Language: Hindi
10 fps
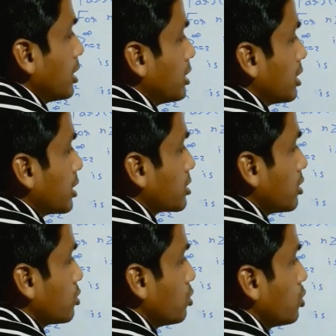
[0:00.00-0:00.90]

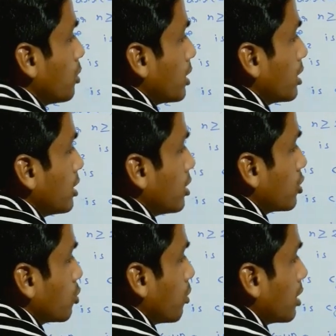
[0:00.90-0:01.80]
इंटीग्रेशन टू टू एन
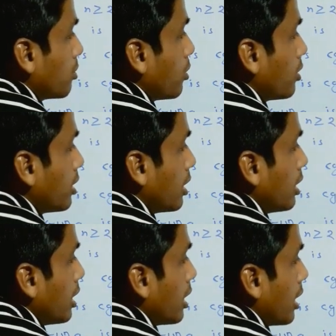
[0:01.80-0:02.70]
वन अपॉन
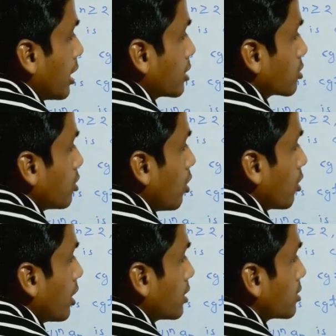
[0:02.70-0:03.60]
एक्स
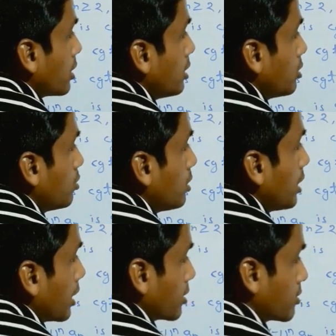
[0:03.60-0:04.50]
लॉग एक्स इंटू
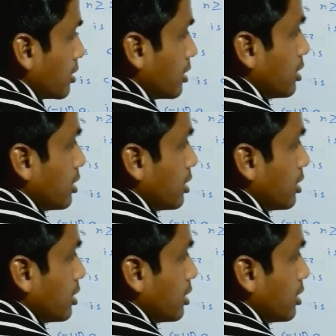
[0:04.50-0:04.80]
डी एक्स